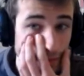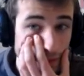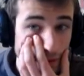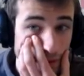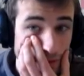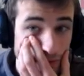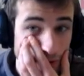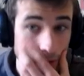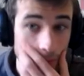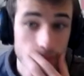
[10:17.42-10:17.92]

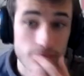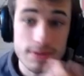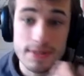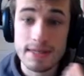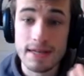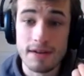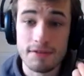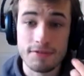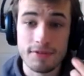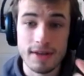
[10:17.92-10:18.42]
Enfin, en plus, il
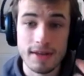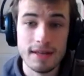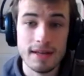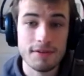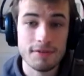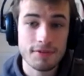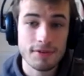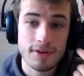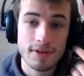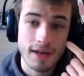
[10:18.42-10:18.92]
a fait,
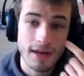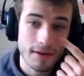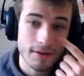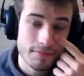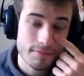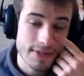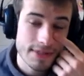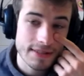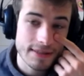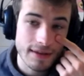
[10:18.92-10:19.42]
une,
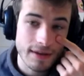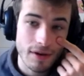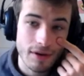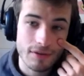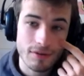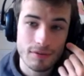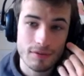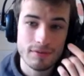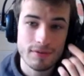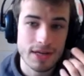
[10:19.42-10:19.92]
petite erreur
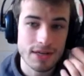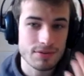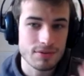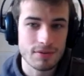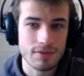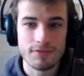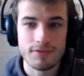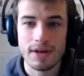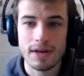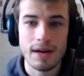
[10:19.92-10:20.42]
dans l'ouverture.
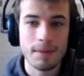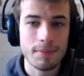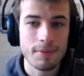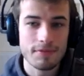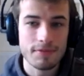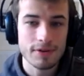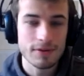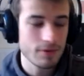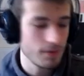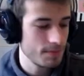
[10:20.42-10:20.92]
Enfin, il n'a pas
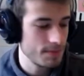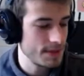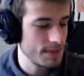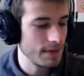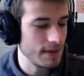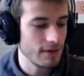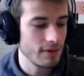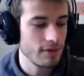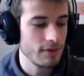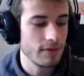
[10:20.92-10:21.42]
fait le coup
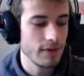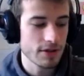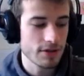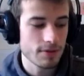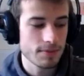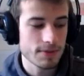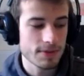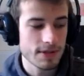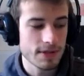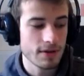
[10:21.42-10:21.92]
optimal dans l'ouverture
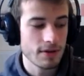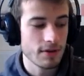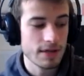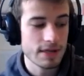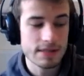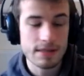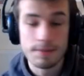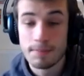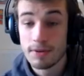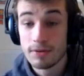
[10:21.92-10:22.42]
parce qu'il
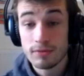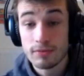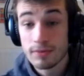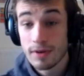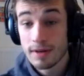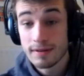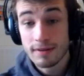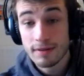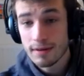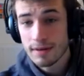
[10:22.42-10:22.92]
connaissait pas du tout la
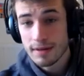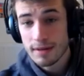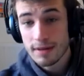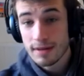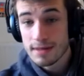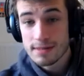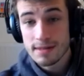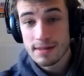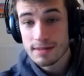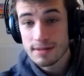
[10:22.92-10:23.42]
théorie. Il est
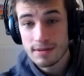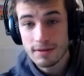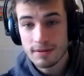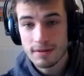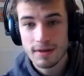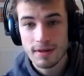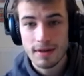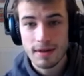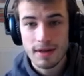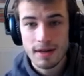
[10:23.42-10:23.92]
700.
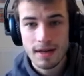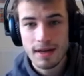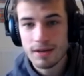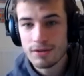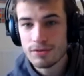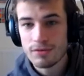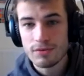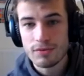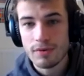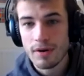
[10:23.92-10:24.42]
Et
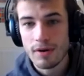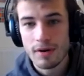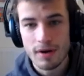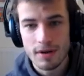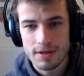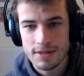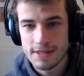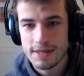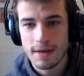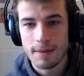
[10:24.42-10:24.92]
du coup, euh,
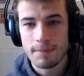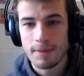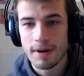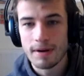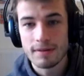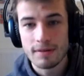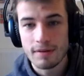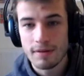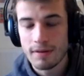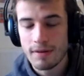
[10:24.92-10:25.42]
l'ordi n'a pas le
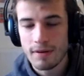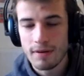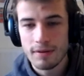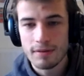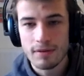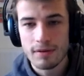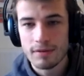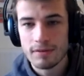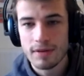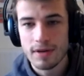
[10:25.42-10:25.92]
temps, euh,
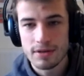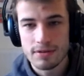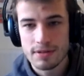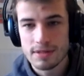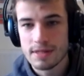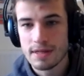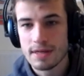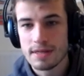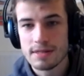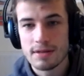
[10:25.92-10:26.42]
dans l'ouverture, tu
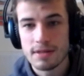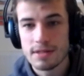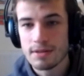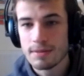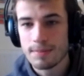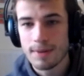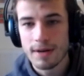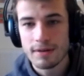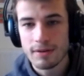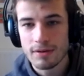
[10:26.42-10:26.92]
sais, les ordi n'ont
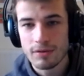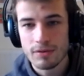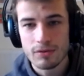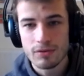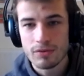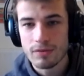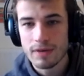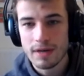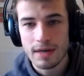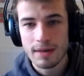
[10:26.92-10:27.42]
pas le temps de
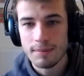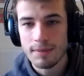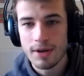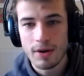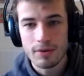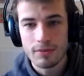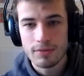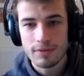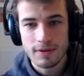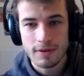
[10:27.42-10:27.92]
trouver les
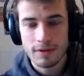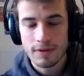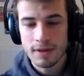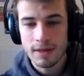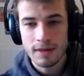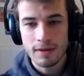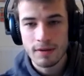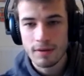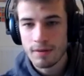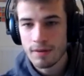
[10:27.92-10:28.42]
meilleurs coups
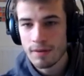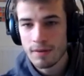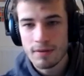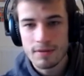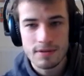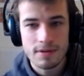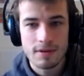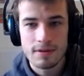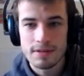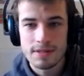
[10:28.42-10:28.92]
théoriques euh,
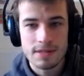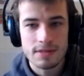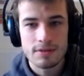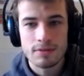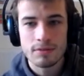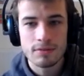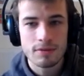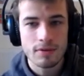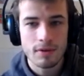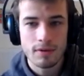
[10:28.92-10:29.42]
en, 10
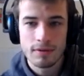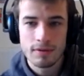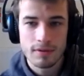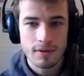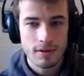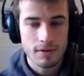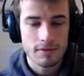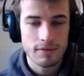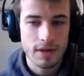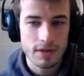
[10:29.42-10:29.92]
secondes
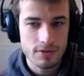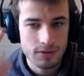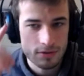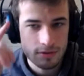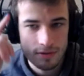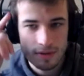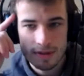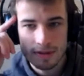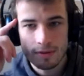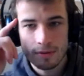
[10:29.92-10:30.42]
dans, l'ouverture, tu
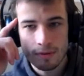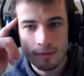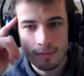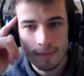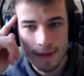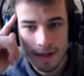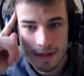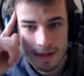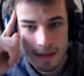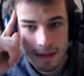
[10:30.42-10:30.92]
vois, c'est trop
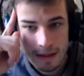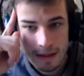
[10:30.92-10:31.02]
complexe.